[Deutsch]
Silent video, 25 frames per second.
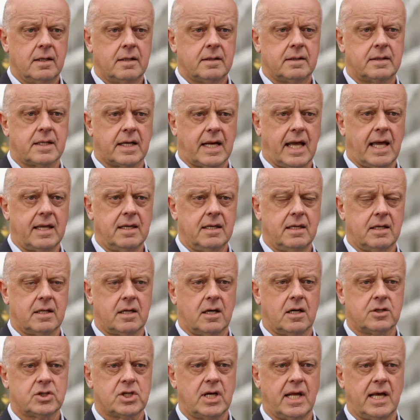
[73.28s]
Drei
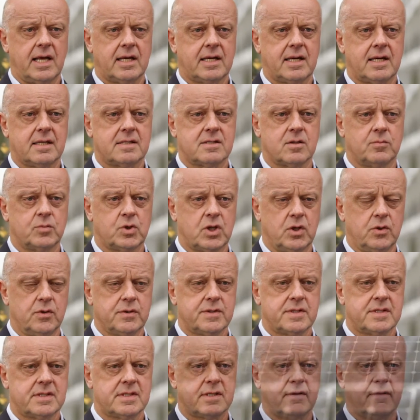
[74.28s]
Ratschläge zum Schluss.